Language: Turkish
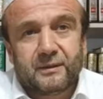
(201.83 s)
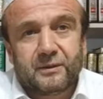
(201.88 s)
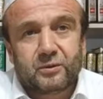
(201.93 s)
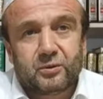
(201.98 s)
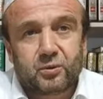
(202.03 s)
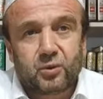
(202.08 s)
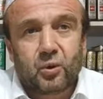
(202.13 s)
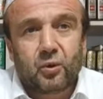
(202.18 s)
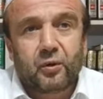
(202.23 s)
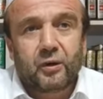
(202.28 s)

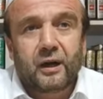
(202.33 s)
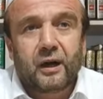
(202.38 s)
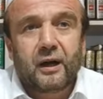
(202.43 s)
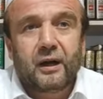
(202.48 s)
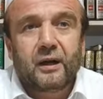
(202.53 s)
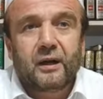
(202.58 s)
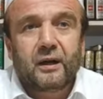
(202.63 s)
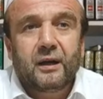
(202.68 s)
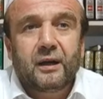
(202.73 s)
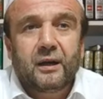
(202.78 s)

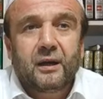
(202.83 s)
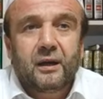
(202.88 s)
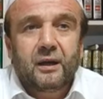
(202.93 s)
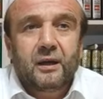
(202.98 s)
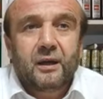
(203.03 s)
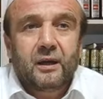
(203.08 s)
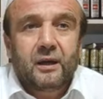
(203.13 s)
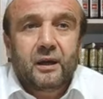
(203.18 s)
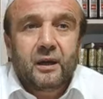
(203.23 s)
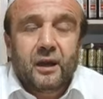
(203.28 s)
Sonra
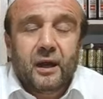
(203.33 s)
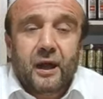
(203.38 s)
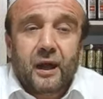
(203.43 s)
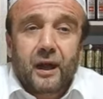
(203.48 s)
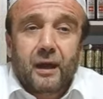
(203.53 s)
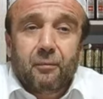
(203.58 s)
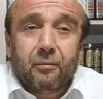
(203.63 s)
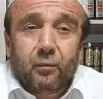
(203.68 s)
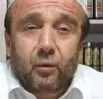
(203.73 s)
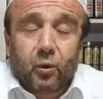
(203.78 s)

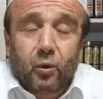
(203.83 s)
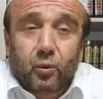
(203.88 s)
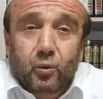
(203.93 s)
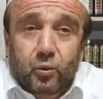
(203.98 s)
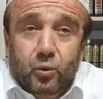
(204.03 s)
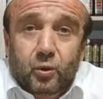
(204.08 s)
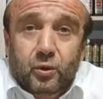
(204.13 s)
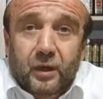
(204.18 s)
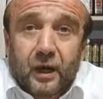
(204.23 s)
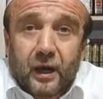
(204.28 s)

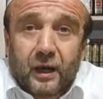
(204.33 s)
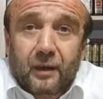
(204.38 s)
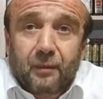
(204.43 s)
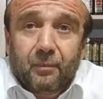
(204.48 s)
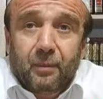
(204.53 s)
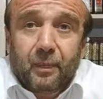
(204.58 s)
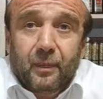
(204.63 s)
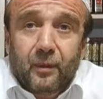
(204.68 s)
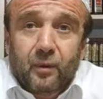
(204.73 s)
emrolunur da